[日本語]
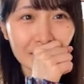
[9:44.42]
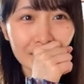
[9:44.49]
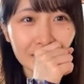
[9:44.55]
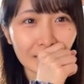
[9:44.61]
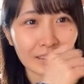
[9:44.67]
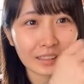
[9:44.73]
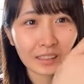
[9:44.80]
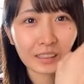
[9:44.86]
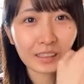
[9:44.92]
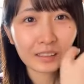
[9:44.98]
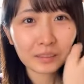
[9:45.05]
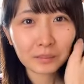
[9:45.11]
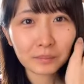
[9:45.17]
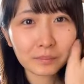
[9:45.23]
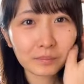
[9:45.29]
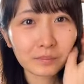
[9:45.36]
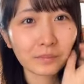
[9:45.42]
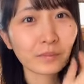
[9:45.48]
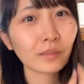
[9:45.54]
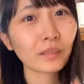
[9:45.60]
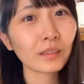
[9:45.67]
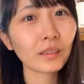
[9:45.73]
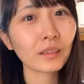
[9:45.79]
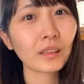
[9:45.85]
絶対
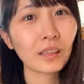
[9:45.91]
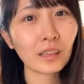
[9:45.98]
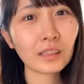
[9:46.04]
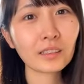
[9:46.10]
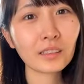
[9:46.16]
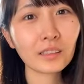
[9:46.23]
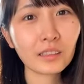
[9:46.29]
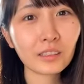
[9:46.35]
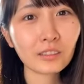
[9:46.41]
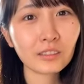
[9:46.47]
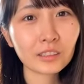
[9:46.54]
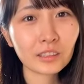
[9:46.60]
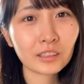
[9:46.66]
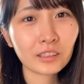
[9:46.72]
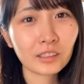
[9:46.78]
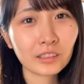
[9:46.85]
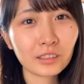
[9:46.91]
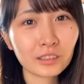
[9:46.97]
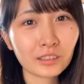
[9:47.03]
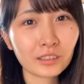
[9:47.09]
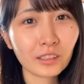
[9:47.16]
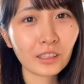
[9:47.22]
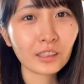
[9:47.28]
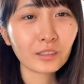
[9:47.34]
ねできる気
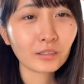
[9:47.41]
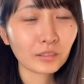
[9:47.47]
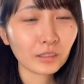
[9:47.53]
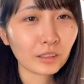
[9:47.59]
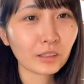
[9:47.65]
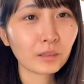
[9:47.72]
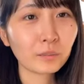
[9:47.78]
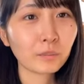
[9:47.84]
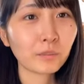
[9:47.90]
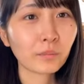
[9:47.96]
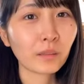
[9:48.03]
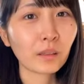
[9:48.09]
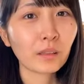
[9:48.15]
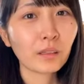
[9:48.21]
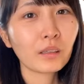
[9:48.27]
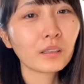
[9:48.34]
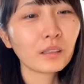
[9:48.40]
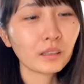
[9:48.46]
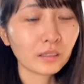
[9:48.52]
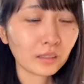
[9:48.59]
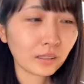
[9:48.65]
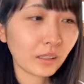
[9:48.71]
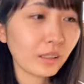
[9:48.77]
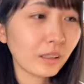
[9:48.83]
しないよね
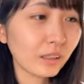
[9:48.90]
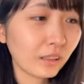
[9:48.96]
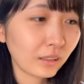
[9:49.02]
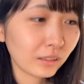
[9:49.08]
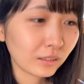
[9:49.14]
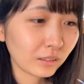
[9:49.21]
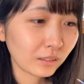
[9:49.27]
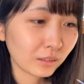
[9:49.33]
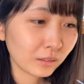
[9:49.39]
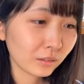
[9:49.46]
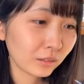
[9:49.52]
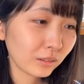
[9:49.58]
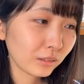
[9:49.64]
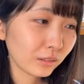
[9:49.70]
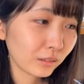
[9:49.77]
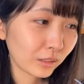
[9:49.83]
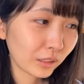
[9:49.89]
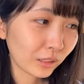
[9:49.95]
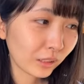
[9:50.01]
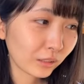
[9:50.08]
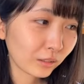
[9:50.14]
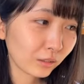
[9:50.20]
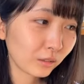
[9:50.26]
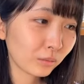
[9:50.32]
がさすごいよね
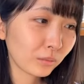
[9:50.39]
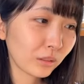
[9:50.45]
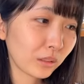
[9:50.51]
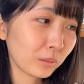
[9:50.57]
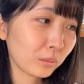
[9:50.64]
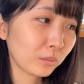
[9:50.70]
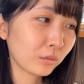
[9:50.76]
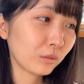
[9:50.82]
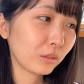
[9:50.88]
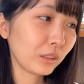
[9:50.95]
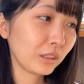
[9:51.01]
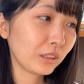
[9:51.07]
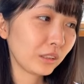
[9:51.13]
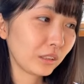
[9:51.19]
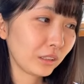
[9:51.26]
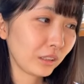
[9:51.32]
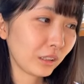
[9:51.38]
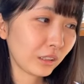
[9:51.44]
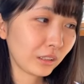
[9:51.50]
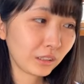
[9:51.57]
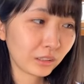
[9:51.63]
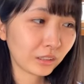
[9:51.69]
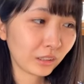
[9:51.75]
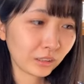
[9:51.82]
落語までもうやや
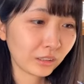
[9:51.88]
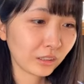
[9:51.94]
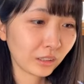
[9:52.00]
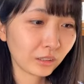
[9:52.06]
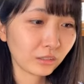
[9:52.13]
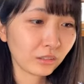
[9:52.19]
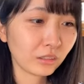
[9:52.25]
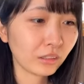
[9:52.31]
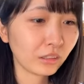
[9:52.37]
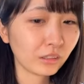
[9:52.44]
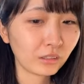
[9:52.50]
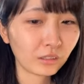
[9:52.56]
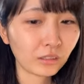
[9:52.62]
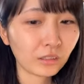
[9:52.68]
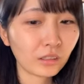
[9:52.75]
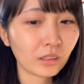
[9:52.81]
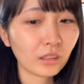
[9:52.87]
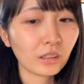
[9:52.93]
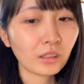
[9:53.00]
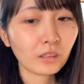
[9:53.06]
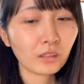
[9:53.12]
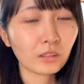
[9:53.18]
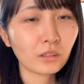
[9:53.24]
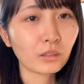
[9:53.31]
りやっちゃうっていう
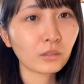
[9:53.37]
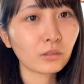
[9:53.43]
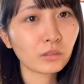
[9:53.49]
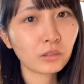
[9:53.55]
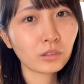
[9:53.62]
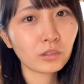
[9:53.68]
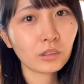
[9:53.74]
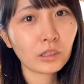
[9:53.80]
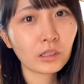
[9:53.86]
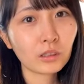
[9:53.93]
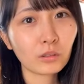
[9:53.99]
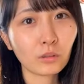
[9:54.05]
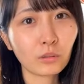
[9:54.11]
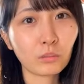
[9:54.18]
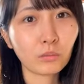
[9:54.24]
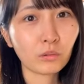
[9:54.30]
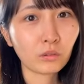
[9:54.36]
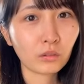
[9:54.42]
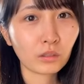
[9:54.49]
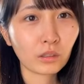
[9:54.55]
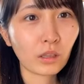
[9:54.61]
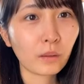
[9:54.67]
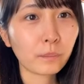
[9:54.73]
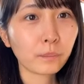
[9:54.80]
すごすぎと思っ
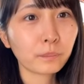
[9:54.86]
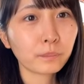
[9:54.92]
て